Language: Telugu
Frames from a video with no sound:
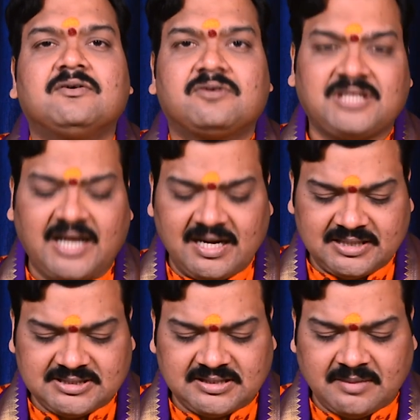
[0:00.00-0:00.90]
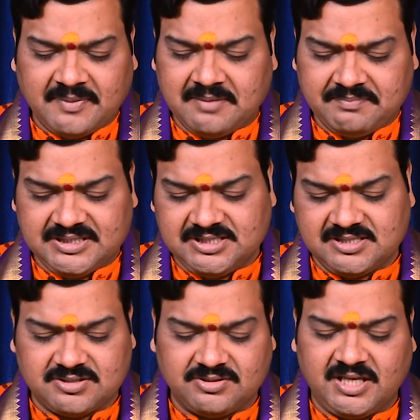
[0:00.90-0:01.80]
ఉత్తరా నక్షత్ర బలం
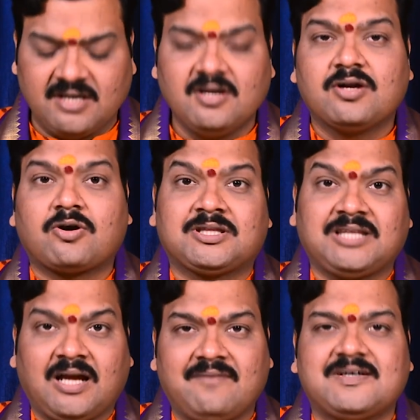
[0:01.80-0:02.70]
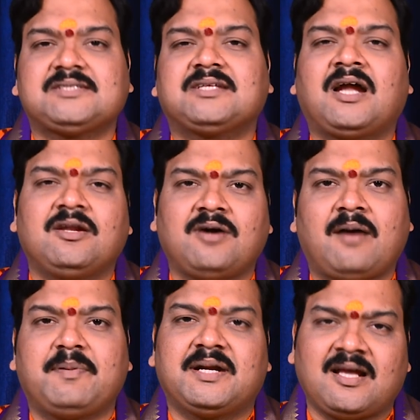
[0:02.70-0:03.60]
పనిచేస్తుంది కొత్తగా వస్త్రాలు
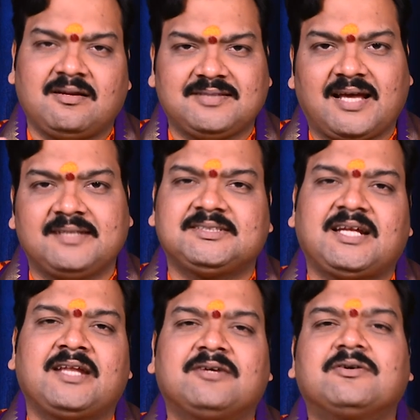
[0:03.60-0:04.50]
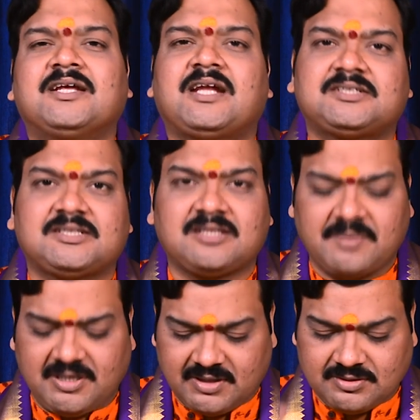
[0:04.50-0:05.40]
ఆభరణాలు ధరించడానికి కూడా నక్షత్ర
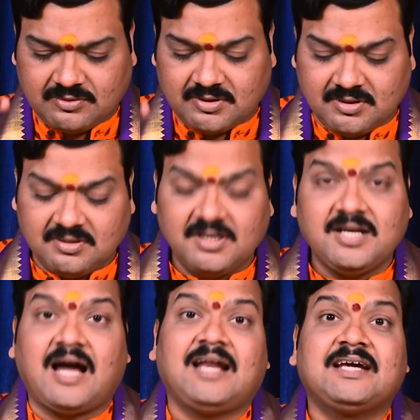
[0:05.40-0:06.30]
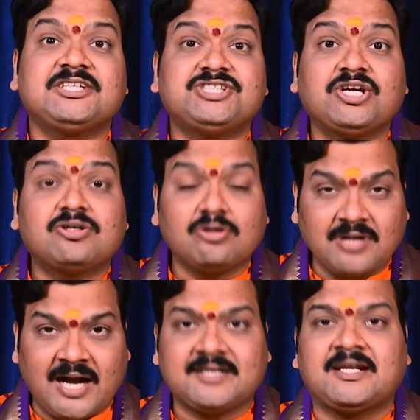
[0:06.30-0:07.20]
బలం అనుకూలం అలాగే చెట్లు
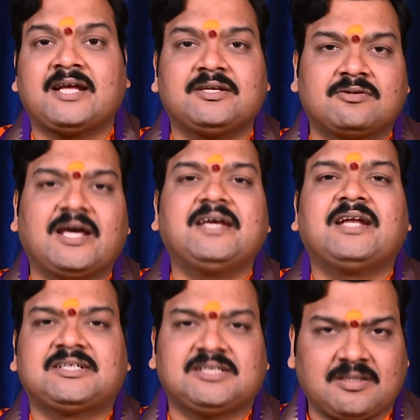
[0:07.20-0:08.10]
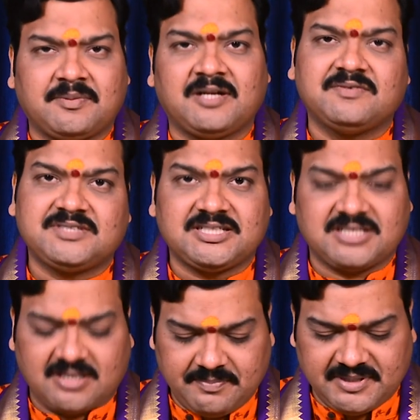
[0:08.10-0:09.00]
నాటడానికి కూడా ఈ నక్షత్ర బలం
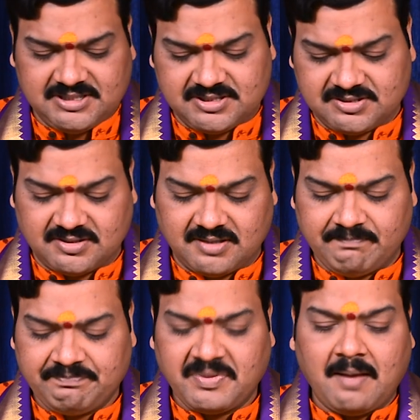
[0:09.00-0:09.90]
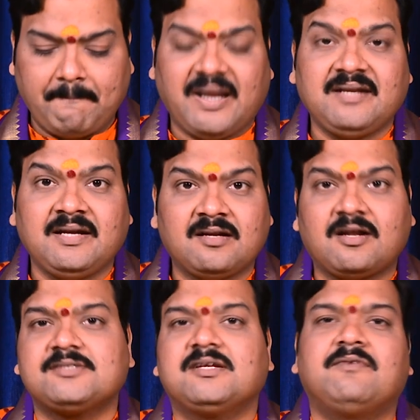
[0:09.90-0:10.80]
విశేషంగా పనిచేస్తుంది పన్నెండు
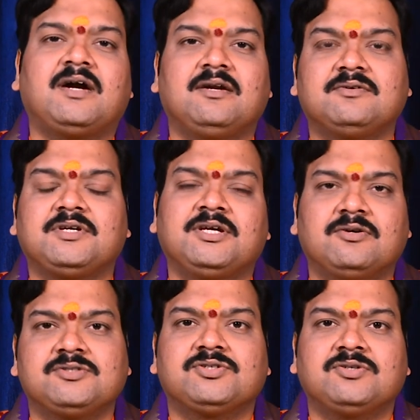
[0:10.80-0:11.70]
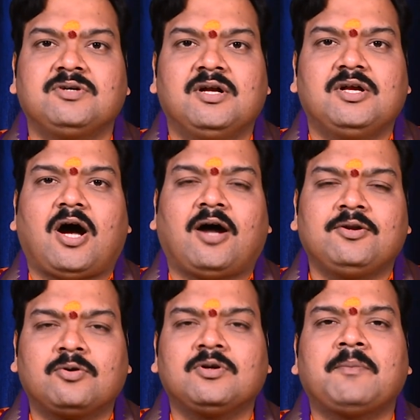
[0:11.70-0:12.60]
రాసుల వాళ్ళు ఈరోజు
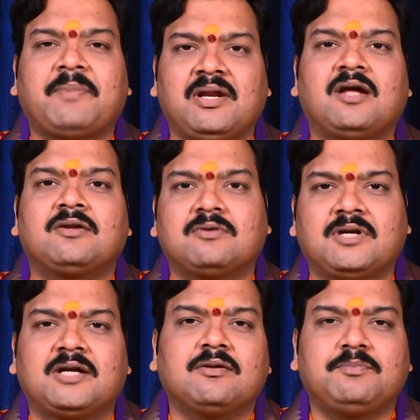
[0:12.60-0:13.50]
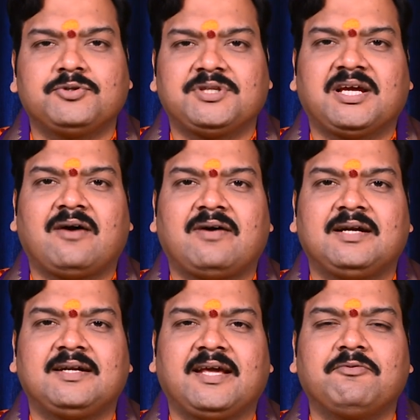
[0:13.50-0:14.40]
అనుకున్న పనులు అనుకున్నట్లు పూర్తి
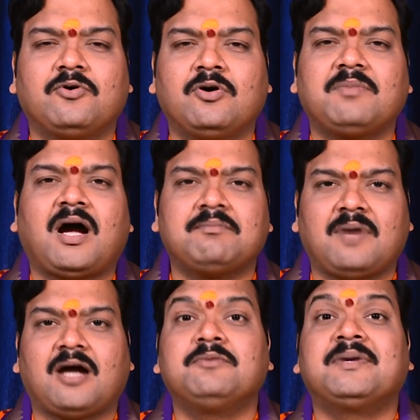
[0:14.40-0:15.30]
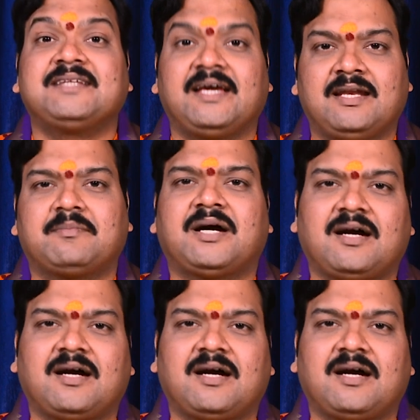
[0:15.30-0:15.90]
కావాలంటే ఓం హం హనుమతే నమ